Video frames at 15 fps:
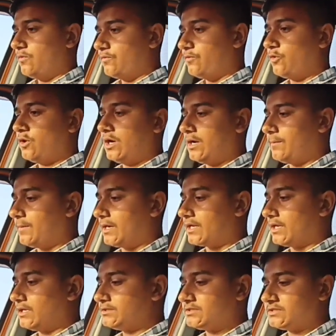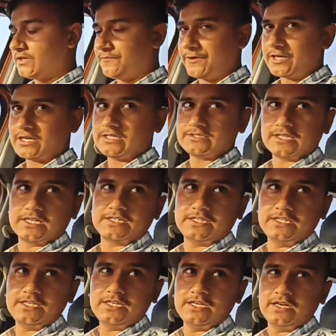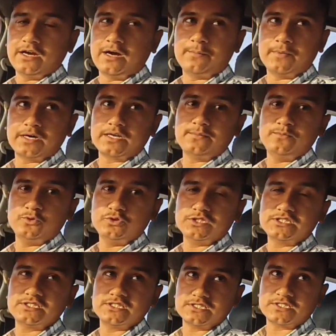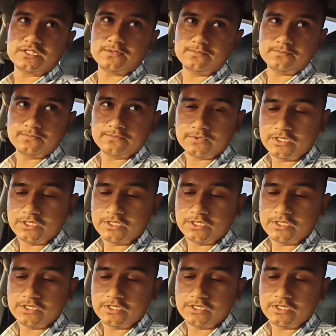वो है हमारा सफ़र का साथी हमारा म्यूजिक सिस्टम